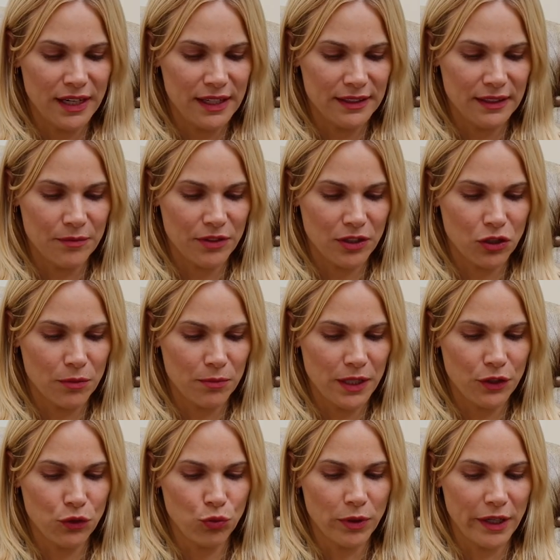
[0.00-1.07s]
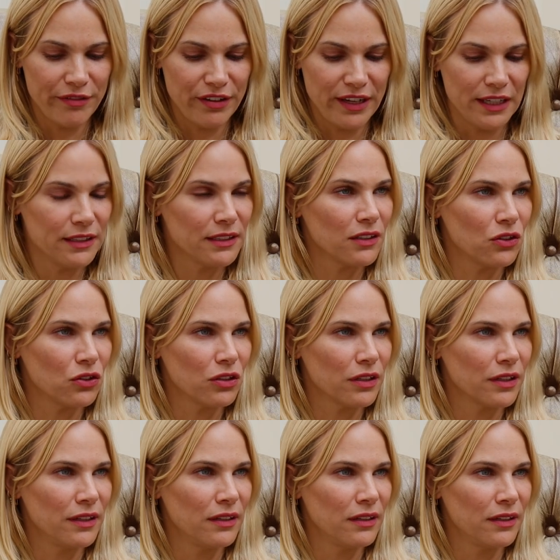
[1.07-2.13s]
war halt einfach komplett überfällig, auch
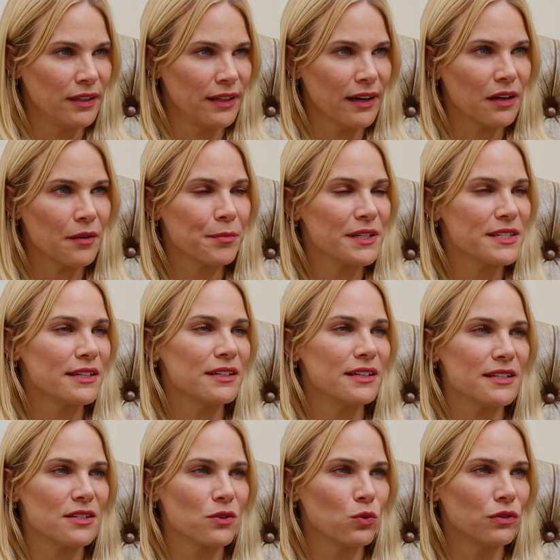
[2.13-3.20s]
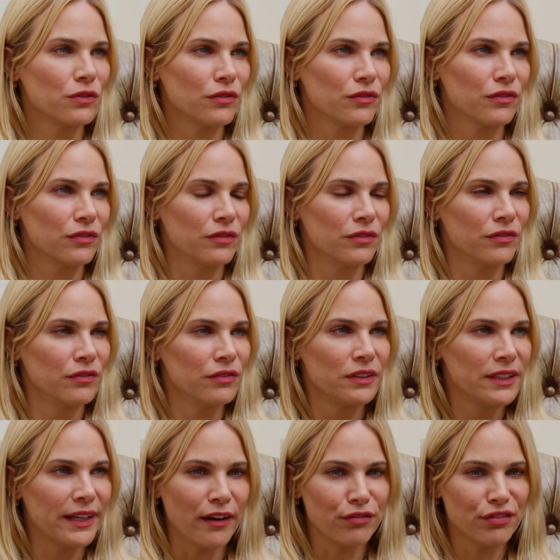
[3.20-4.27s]
in, in der Repräsentation
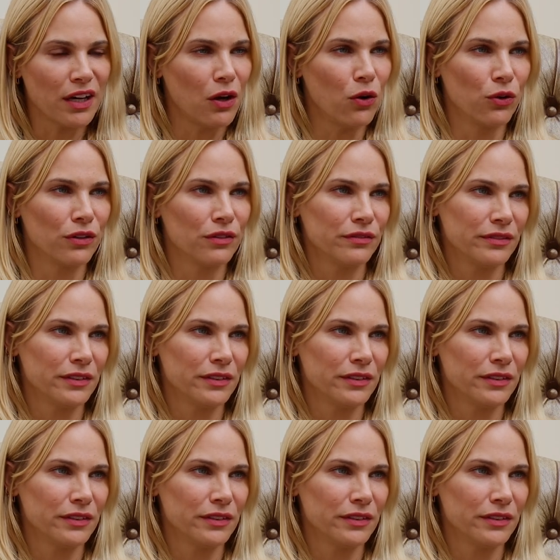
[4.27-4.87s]
mhm. der Frauen.